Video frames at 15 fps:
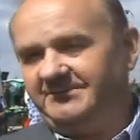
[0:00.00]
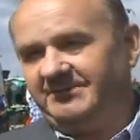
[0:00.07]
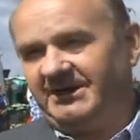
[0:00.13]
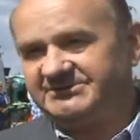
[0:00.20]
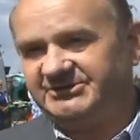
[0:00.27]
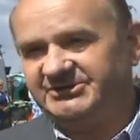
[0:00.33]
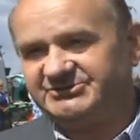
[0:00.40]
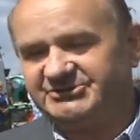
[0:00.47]

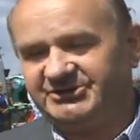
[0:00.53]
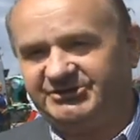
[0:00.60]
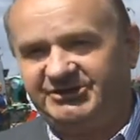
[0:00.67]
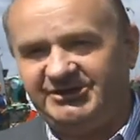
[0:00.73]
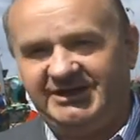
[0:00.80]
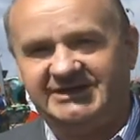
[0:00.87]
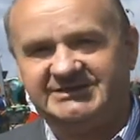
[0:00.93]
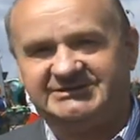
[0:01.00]
Macie jeszcze
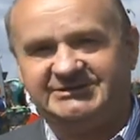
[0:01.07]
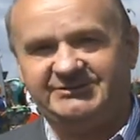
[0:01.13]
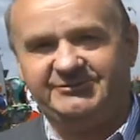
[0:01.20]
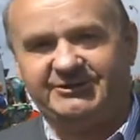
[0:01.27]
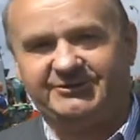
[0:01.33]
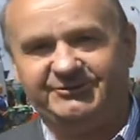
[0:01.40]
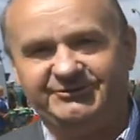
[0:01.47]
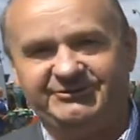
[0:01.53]
tyle
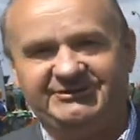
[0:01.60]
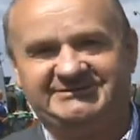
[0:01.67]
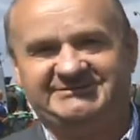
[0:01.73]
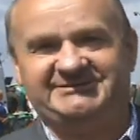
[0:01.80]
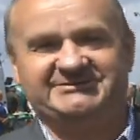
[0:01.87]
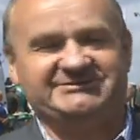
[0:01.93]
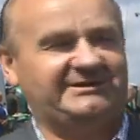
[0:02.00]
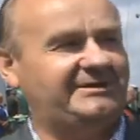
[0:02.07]
siły,
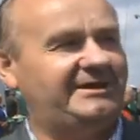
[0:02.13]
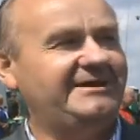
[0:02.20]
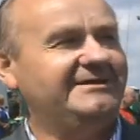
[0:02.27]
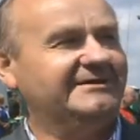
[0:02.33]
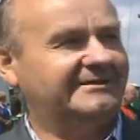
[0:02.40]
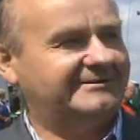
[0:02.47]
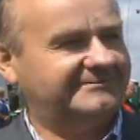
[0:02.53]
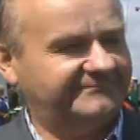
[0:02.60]
kondycji, że
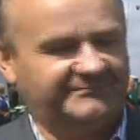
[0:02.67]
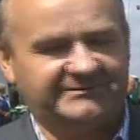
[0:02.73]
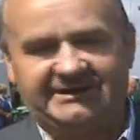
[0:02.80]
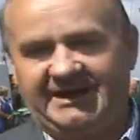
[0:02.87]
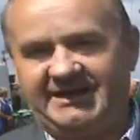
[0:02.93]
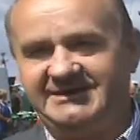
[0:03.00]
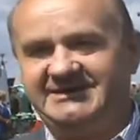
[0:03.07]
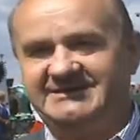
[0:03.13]

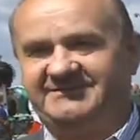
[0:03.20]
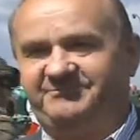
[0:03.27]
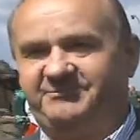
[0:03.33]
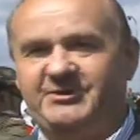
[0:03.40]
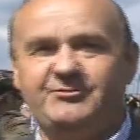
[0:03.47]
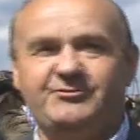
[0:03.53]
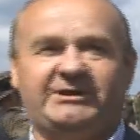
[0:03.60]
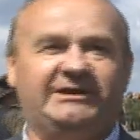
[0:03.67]
granie jest w
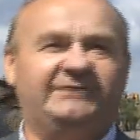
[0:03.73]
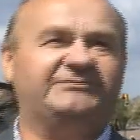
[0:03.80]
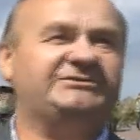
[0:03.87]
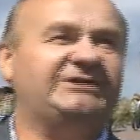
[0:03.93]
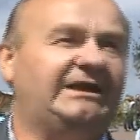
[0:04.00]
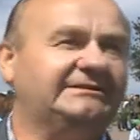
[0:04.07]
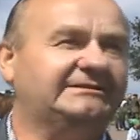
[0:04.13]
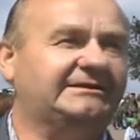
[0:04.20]
piłkę, w
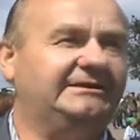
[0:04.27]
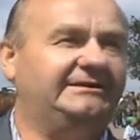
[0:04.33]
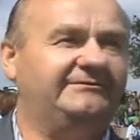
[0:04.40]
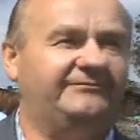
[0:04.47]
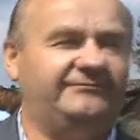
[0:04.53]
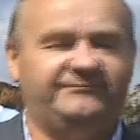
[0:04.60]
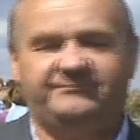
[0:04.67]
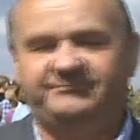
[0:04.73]

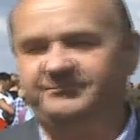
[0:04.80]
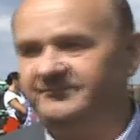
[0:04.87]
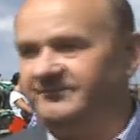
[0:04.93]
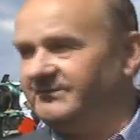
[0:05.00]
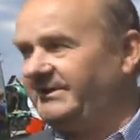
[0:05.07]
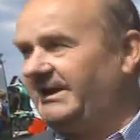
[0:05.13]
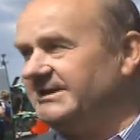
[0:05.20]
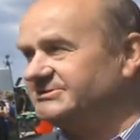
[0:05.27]
siatkę,
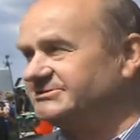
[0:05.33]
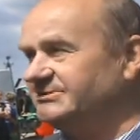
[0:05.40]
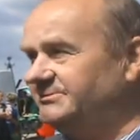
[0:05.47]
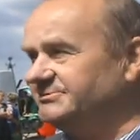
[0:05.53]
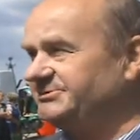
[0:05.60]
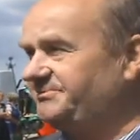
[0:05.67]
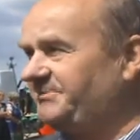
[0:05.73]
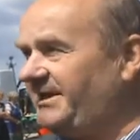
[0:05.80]

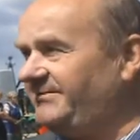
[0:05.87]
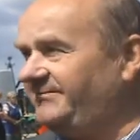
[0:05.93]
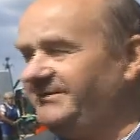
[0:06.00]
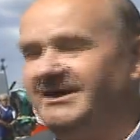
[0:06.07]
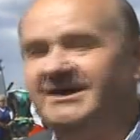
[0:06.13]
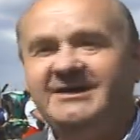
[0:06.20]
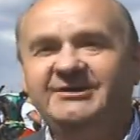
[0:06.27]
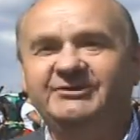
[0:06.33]
ręczną,
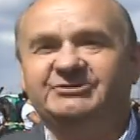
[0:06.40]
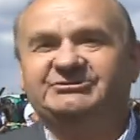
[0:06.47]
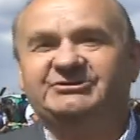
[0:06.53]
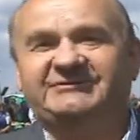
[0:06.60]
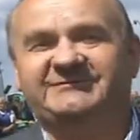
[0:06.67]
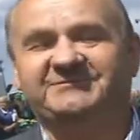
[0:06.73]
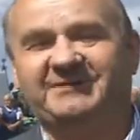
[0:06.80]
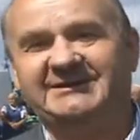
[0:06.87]
śpiewy, no
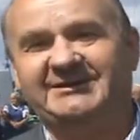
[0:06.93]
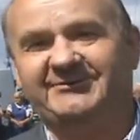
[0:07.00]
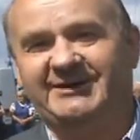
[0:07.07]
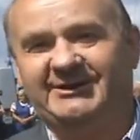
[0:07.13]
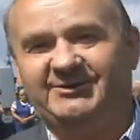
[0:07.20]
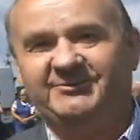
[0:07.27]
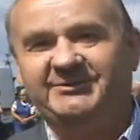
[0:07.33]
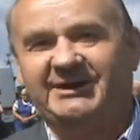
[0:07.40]
coś wspaniałego.